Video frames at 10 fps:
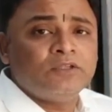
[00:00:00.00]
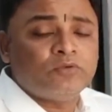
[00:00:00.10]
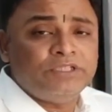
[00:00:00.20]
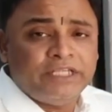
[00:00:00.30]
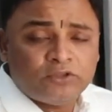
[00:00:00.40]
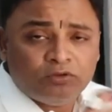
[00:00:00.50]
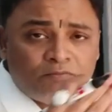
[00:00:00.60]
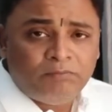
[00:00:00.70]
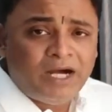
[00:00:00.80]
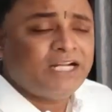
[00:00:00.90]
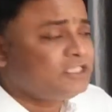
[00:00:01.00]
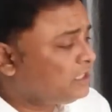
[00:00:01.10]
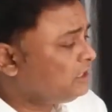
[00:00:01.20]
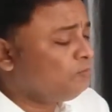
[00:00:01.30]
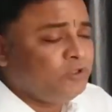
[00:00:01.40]
तो ये तो मार्च
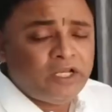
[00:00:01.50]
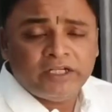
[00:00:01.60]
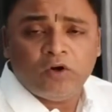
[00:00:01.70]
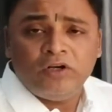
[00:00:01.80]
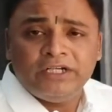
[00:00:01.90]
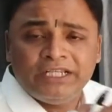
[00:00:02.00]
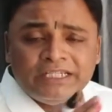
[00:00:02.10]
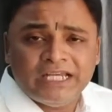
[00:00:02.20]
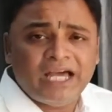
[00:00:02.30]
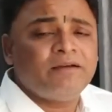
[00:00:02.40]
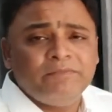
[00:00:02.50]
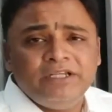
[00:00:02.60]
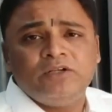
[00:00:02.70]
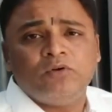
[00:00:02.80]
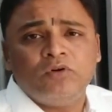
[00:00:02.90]
ख़त्म होने आ गया ऑलरेडी 11
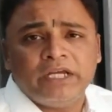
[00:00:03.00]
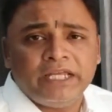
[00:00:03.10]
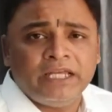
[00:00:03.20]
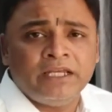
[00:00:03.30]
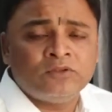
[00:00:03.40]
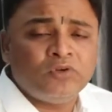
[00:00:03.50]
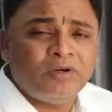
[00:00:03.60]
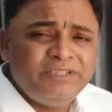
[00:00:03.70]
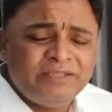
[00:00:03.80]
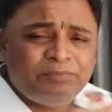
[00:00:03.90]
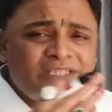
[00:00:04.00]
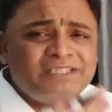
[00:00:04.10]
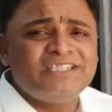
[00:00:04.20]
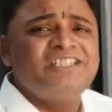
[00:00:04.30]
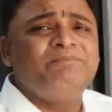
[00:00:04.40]
महीने हो गए हैं तो अभी ये
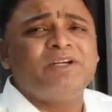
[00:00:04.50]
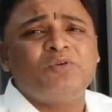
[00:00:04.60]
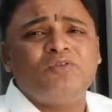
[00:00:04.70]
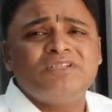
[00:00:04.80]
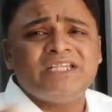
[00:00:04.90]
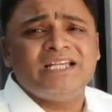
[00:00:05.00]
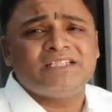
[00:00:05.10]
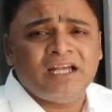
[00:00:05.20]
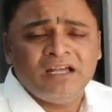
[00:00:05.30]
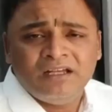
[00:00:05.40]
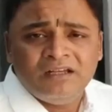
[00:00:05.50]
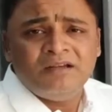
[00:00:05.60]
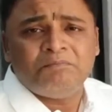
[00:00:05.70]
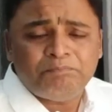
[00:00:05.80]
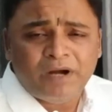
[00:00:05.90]
25 दिन में कौन सा ऐसा
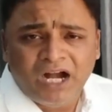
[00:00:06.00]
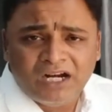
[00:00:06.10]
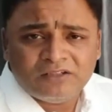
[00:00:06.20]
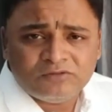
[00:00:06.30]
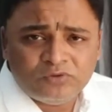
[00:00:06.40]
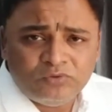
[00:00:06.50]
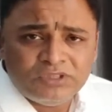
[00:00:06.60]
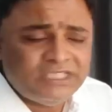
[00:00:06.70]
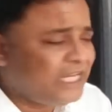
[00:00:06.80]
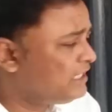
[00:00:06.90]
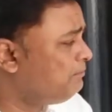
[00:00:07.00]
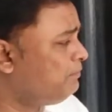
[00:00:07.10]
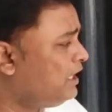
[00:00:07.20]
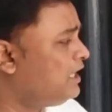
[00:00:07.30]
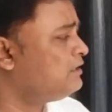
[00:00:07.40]
पहाड़ टूट जाएगा
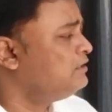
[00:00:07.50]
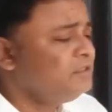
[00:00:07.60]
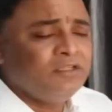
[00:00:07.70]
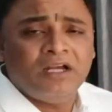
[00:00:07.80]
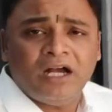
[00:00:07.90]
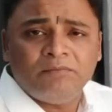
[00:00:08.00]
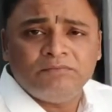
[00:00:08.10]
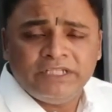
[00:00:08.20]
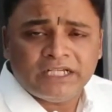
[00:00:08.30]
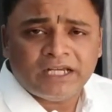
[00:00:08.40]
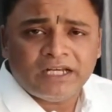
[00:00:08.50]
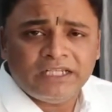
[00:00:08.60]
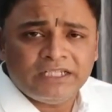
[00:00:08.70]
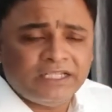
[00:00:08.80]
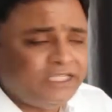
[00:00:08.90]
पहाड़ हम ये कर
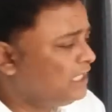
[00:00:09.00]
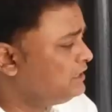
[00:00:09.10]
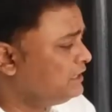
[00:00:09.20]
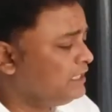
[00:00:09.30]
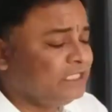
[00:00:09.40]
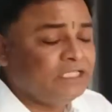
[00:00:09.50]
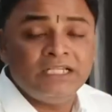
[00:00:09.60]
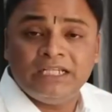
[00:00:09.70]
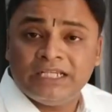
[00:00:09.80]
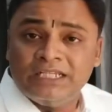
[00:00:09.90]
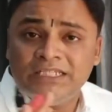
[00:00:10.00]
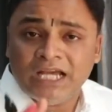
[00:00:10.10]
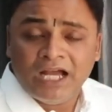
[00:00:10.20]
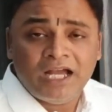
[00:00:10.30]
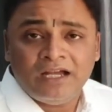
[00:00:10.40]
लेंगे गिरा देंगे लेकिन
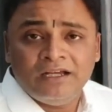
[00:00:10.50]
यहाँ